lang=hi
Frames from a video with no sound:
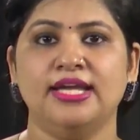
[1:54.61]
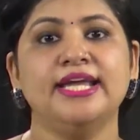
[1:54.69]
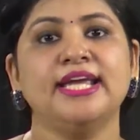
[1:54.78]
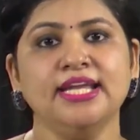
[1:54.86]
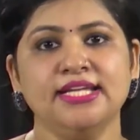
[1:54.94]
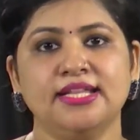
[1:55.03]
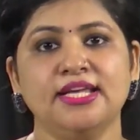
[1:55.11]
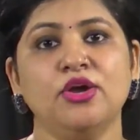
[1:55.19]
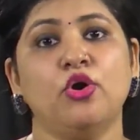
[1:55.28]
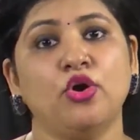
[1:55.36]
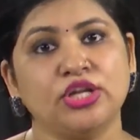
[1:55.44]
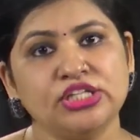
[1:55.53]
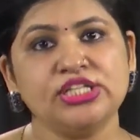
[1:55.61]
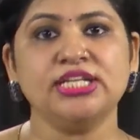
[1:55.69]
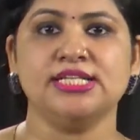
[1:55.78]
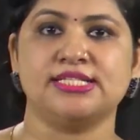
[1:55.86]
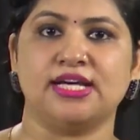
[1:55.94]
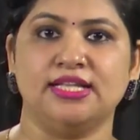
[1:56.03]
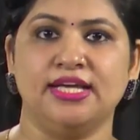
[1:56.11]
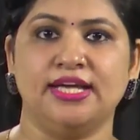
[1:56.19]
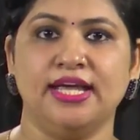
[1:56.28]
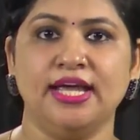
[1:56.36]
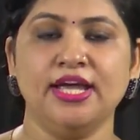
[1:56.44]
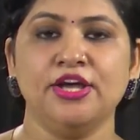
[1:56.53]
लेकिन यदि ओरिजिन इसका
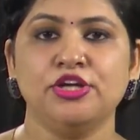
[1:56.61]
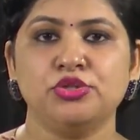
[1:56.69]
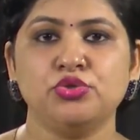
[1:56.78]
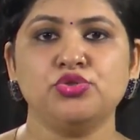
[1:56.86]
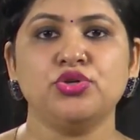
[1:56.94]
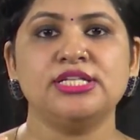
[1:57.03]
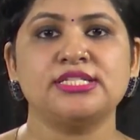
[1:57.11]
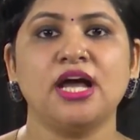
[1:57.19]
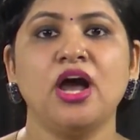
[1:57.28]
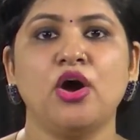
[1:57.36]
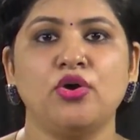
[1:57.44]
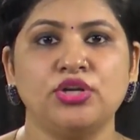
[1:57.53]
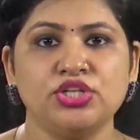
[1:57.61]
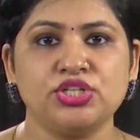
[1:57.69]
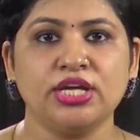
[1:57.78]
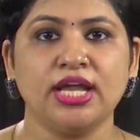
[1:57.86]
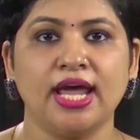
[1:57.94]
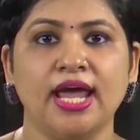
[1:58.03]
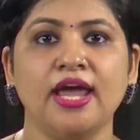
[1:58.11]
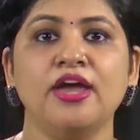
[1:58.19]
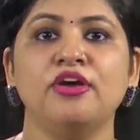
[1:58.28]
देखें तो जो इसका ओरिजिन है